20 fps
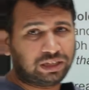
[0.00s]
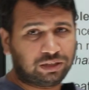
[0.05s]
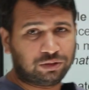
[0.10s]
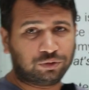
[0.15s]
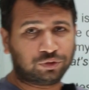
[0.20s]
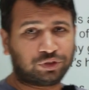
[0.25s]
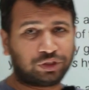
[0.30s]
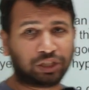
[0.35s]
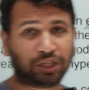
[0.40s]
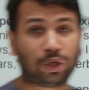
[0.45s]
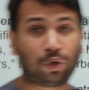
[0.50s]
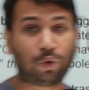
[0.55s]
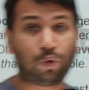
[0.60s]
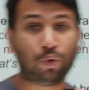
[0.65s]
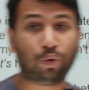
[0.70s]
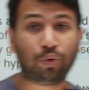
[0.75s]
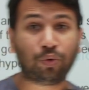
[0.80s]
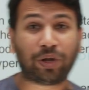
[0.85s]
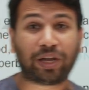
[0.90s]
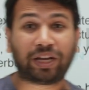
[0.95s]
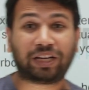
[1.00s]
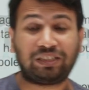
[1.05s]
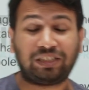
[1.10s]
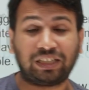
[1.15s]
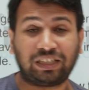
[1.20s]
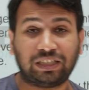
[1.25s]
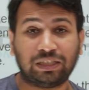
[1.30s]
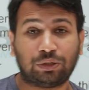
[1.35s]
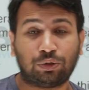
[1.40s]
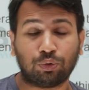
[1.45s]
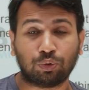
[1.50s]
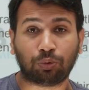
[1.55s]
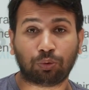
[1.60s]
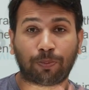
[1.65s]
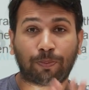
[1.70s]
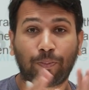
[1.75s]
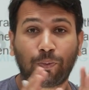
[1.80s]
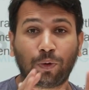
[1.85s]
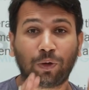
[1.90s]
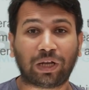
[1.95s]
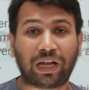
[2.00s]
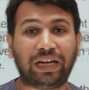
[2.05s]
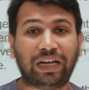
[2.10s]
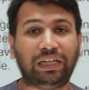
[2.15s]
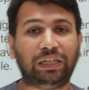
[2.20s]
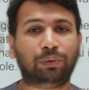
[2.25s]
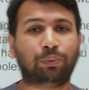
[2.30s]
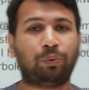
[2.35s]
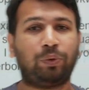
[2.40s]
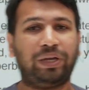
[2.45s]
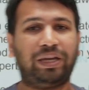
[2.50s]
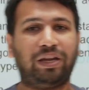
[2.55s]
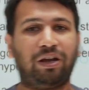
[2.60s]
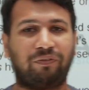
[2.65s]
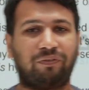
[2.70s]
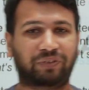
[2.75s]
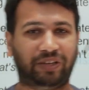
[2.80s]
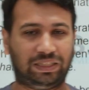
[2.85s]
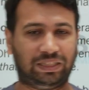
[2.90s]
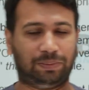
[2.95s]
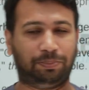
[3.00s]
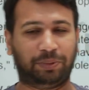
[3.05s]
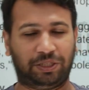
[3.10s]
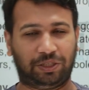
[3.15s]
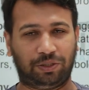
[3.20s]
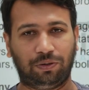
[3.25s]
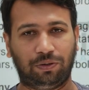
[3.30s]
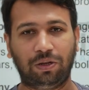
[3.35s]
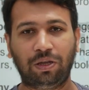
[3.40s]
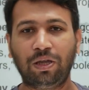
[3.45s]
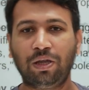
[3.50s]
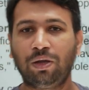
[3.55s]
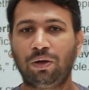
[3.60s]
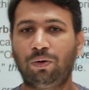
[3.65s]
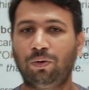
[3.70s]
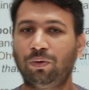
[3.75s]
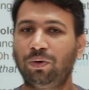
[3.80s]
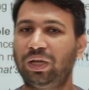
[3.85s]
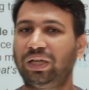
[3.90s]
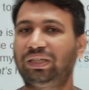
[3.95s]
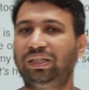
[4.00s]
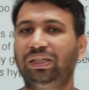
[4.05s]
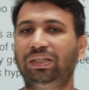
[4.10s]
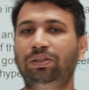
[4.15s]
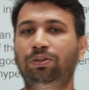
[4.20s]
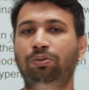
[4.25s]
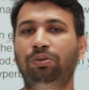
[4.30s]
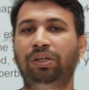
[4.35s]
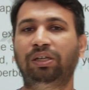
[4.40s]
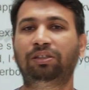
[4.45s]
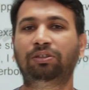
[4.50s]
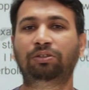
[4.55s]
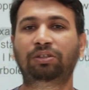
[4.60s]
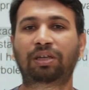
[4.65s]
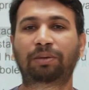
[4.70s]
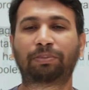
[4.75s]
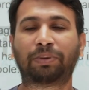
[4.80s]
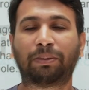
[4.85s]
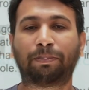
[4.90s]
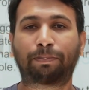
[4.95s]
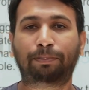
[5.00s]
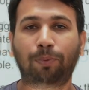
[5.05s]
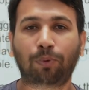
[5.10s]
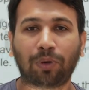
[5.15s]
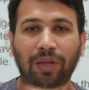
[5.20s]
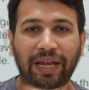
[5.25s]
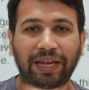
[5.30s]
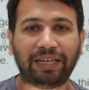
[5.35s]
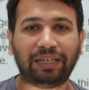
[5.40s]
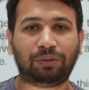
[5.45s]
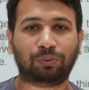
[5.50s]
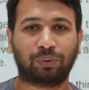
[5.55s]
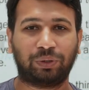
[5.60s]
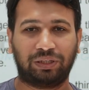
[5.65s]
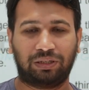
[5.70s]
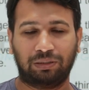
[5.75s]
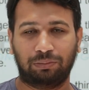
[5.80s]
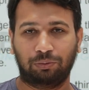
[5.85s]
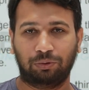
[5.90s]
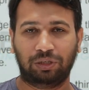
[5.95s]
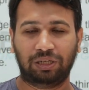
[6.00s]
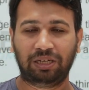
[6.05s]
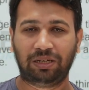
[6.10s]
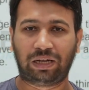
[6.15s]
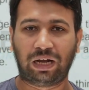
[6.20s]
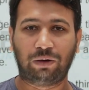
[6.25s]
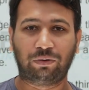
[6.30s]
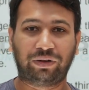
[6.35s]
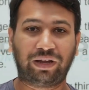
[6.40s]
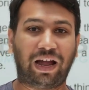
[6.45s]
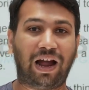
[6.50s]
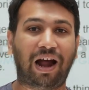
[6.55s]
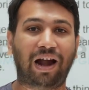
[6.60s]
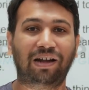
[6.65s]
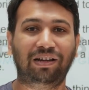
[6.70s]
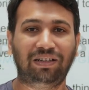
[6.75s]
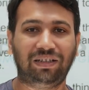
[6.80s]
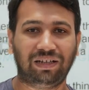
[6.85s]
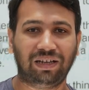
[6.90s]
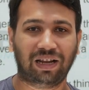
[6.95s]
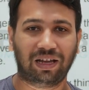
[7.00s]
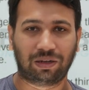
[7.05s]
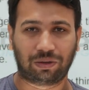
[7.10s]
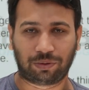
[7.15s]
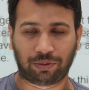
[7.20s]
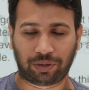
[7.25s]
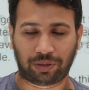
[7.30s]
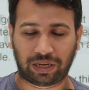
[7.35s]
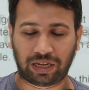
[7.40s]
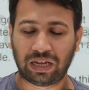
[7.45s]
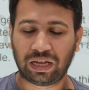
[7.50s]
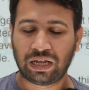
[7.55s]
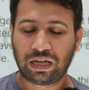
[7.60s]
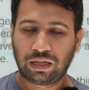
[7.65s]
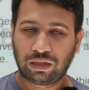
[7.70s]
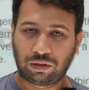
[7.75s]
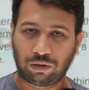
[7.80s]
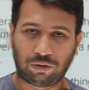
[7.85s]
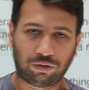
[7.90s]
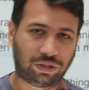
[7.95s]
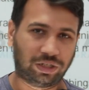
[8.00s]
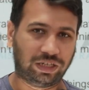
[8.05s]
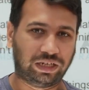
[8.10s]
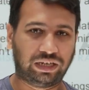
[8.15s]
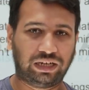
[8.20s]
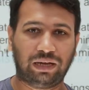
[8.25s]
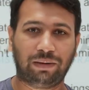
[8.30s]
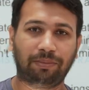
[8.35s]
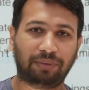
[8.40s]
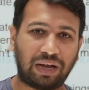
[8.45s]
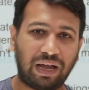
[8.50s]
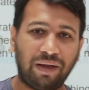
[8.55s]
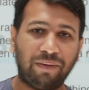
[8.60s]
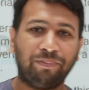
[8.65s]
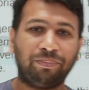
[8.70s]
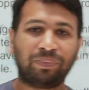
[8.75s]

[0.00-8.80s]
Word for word: মানে হচ্ছে কোনো একটা কিছুর পোলাইট ওয়ে অফ এক্সপ্রেশন কোনো একটা কিছুকে যদি আমরা পোলাইট ওয়েতে বলি কাউকে হার্ট না করে তখন সেটাকে আমরা